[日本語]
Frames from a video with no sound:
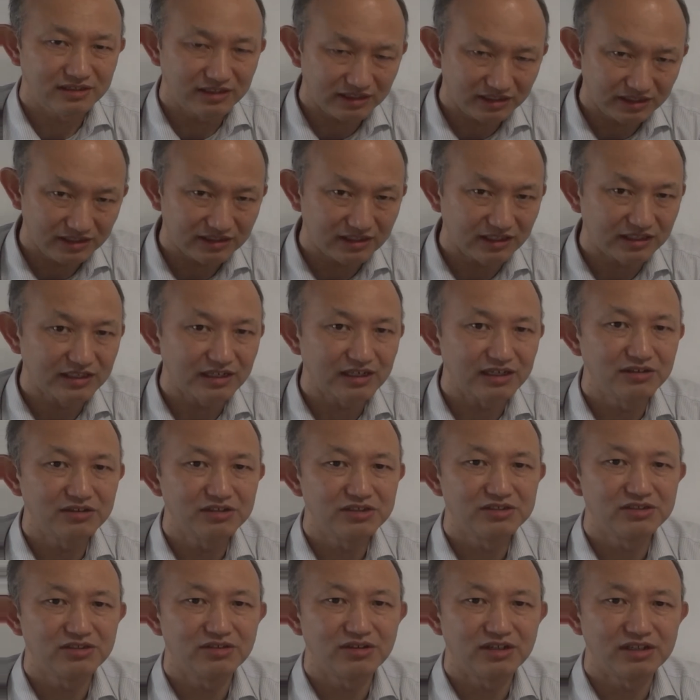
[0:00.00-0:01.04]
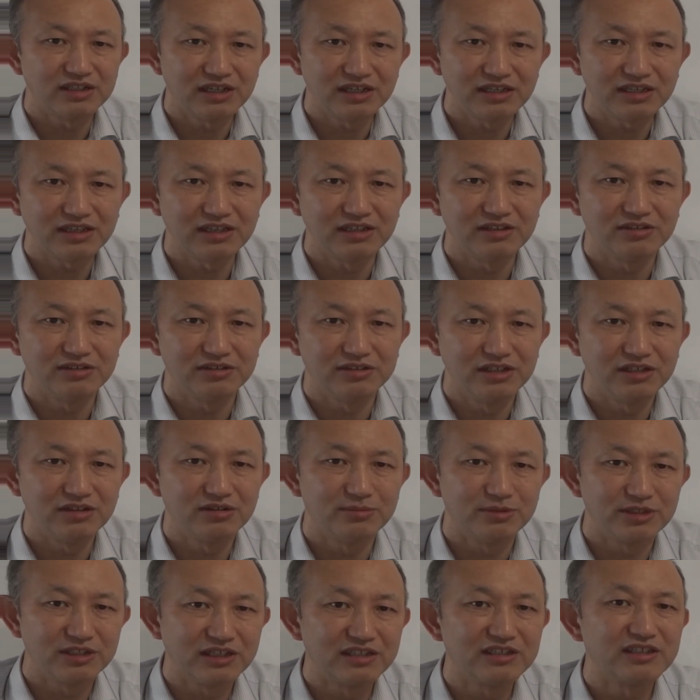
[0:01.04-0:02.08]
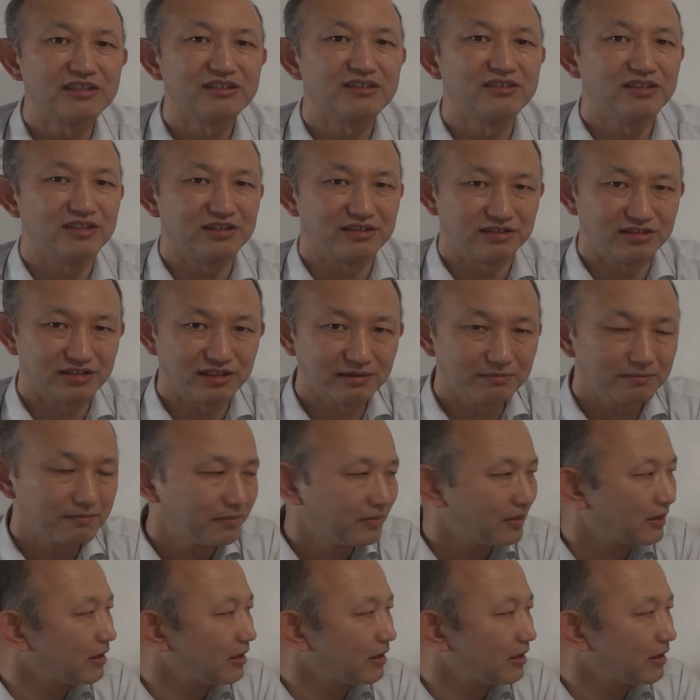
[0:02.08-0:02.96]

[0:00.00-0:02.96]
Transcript: 的に戦う必要がないっていう理論も成り立つんですよね。